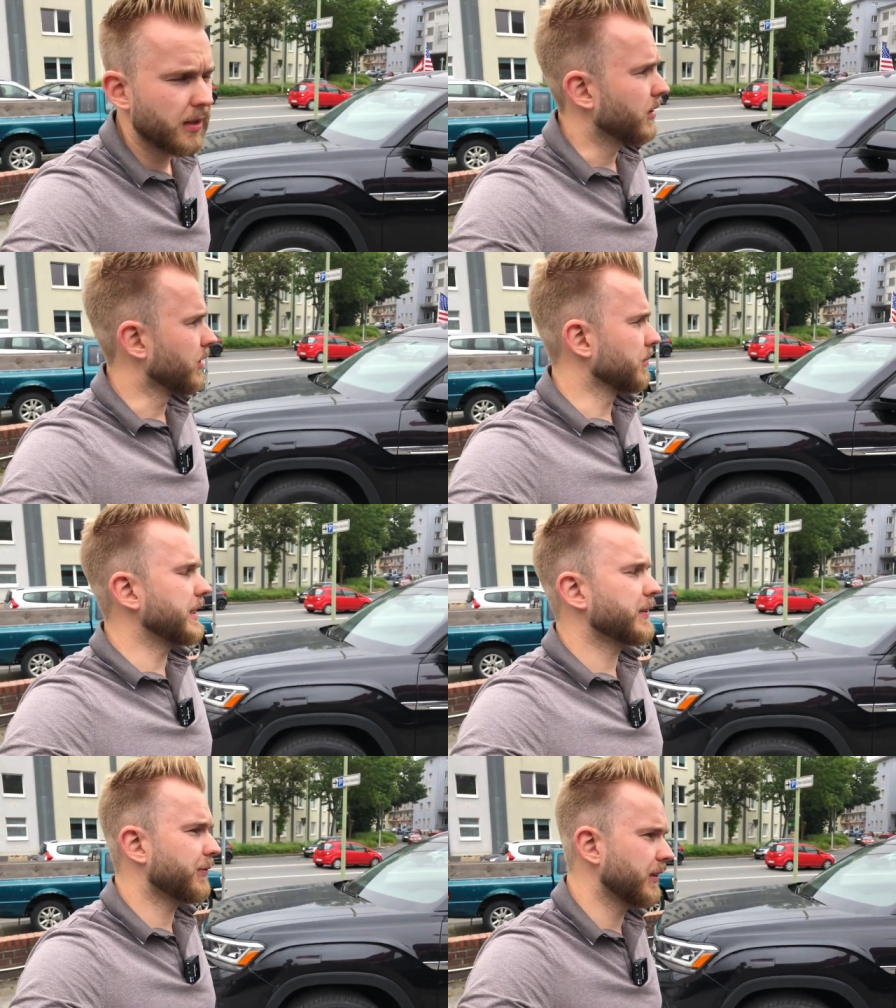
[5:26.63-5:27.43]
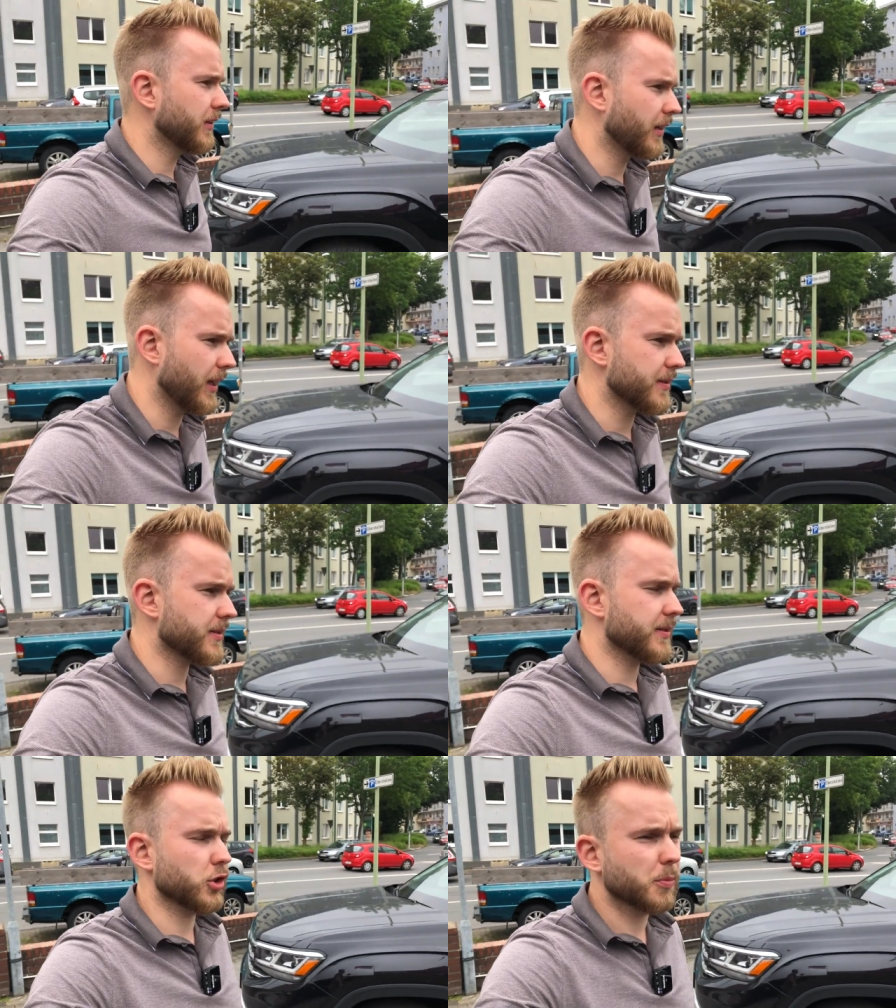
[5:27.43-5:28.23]
Ähm, ich finde, er
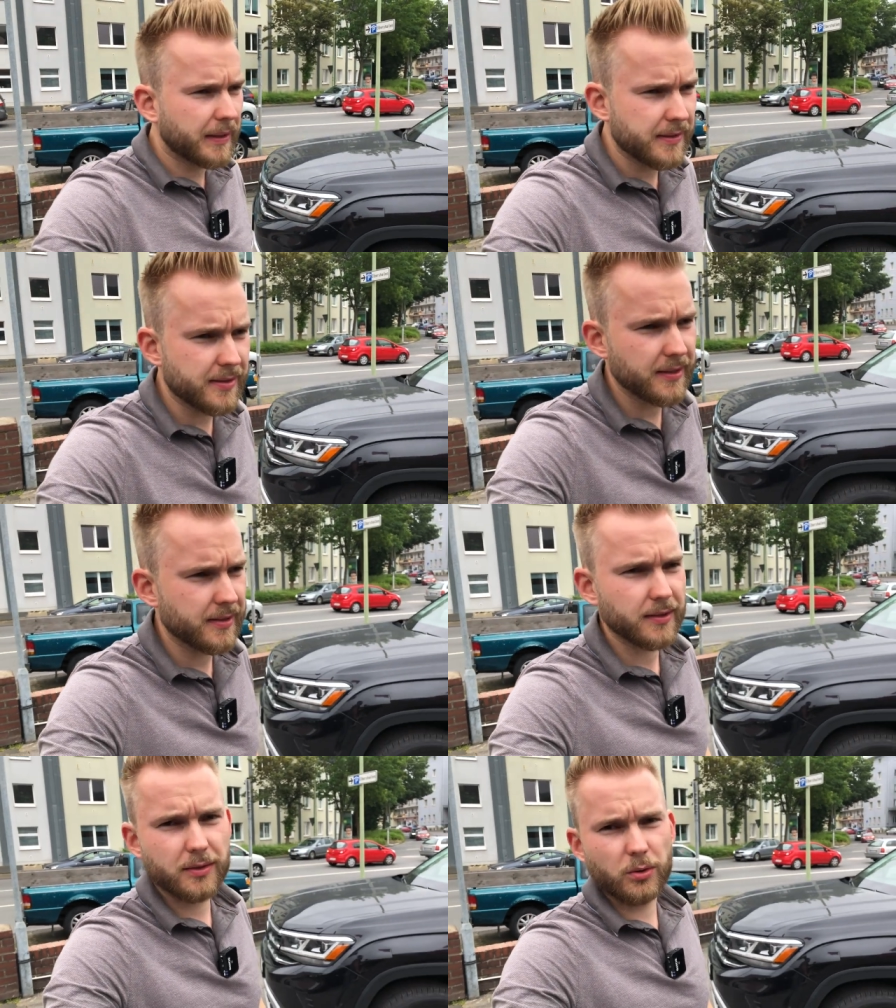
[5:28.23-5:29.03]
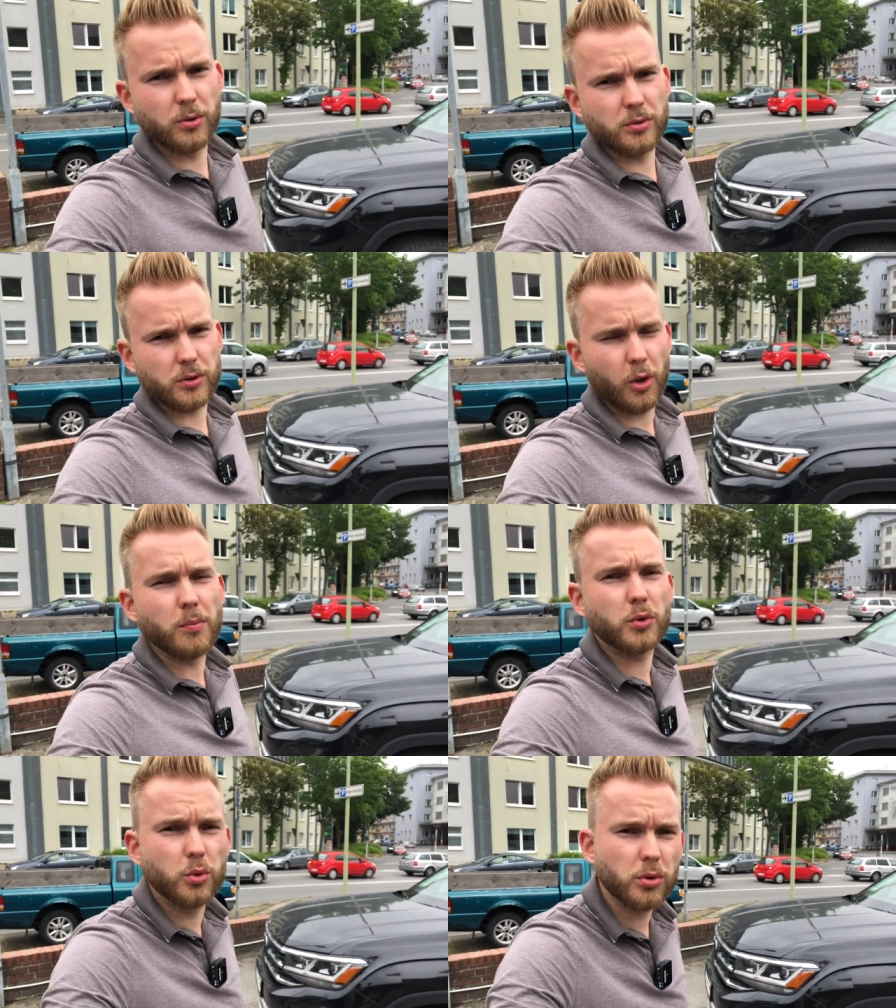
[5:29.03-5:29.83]
ist spritzig und
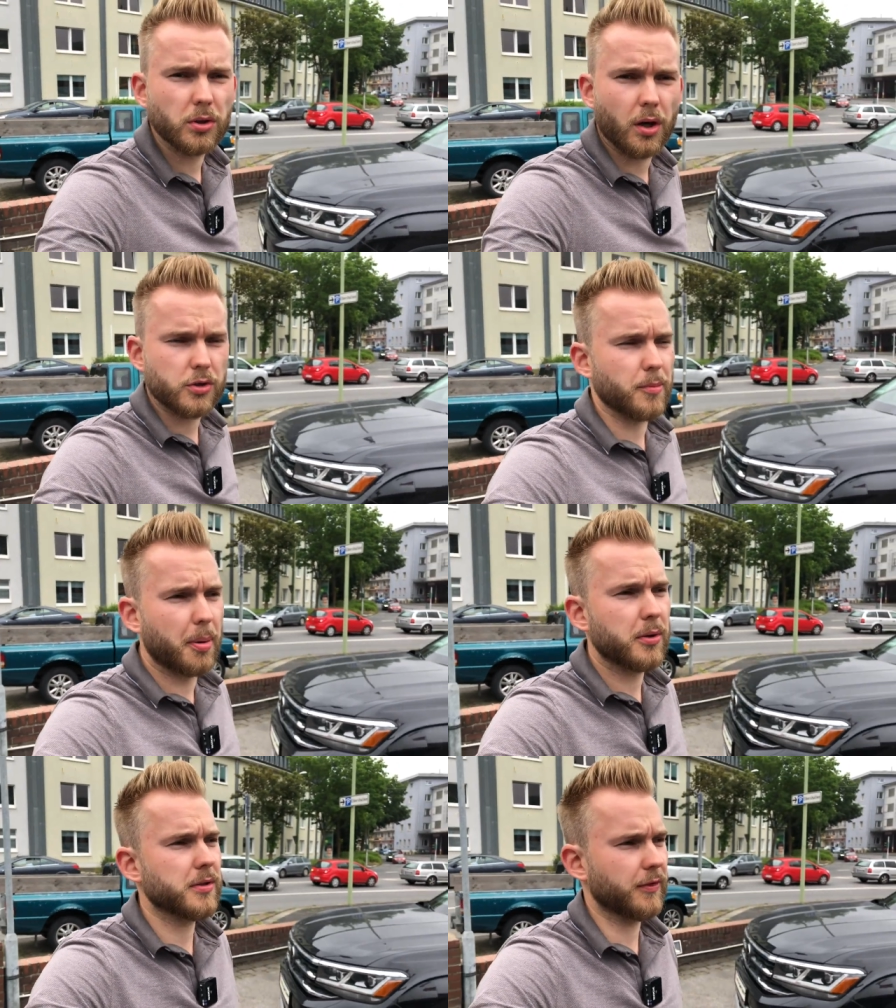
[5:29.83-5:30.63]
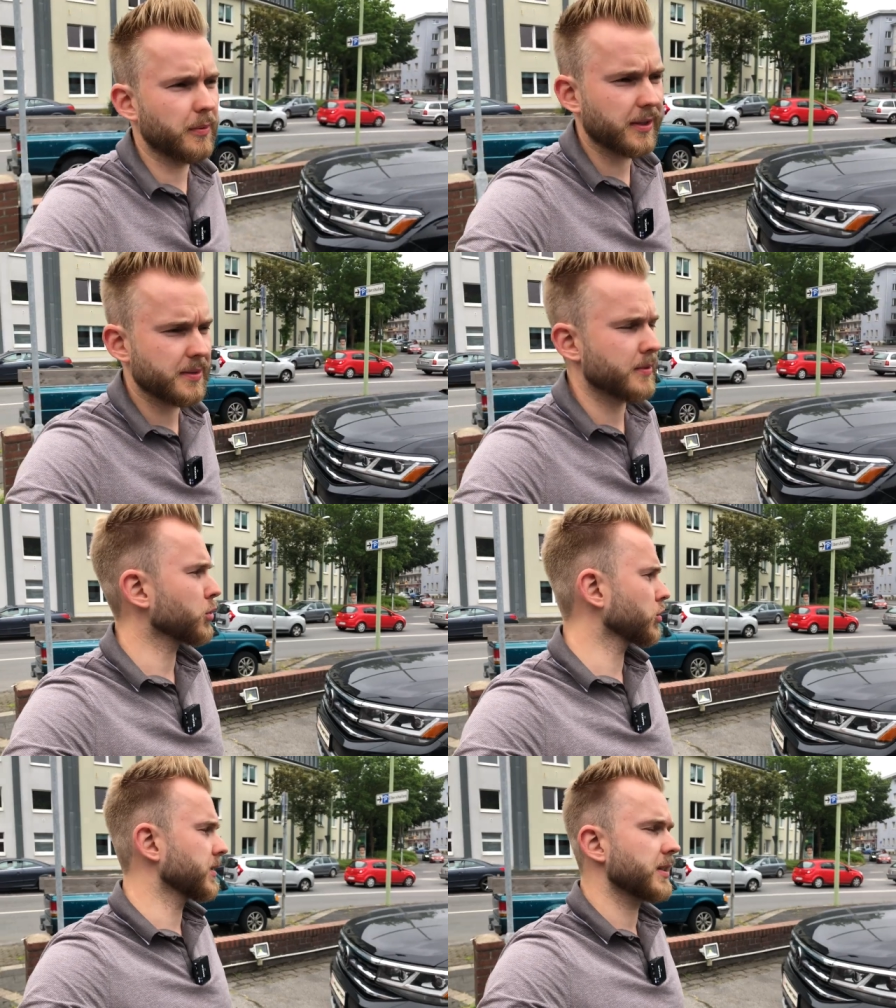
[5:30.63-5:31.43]
kommt gut aus Pötte, wie man das immer so
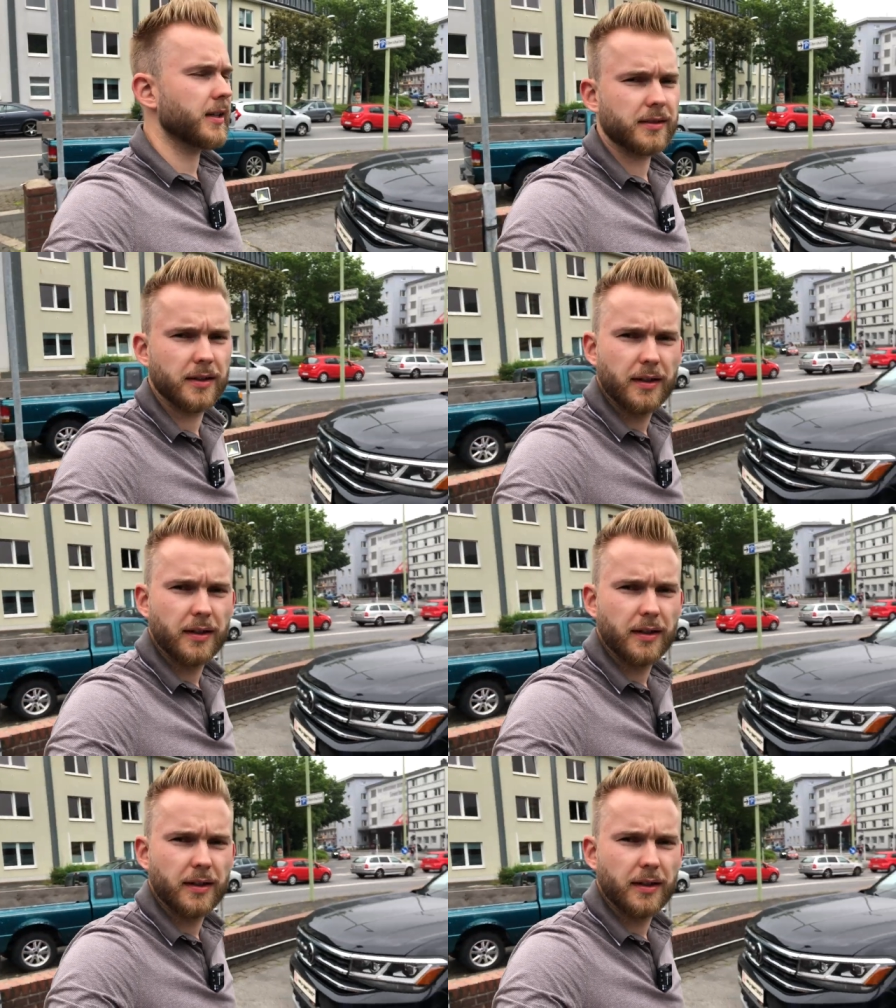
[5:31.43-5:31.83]
schön sagt.